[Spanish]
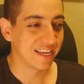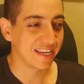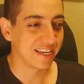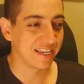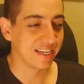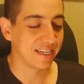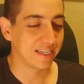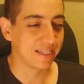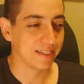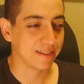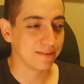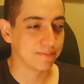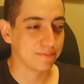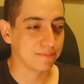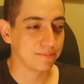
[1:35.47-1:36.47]

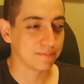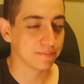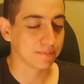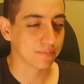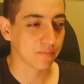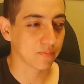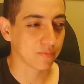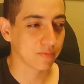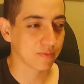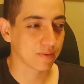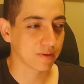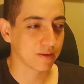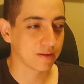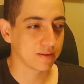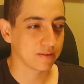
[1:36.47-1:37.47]
Em,
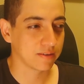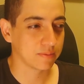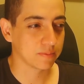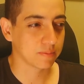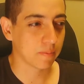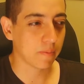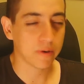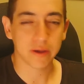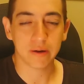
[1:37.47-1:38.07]
voy,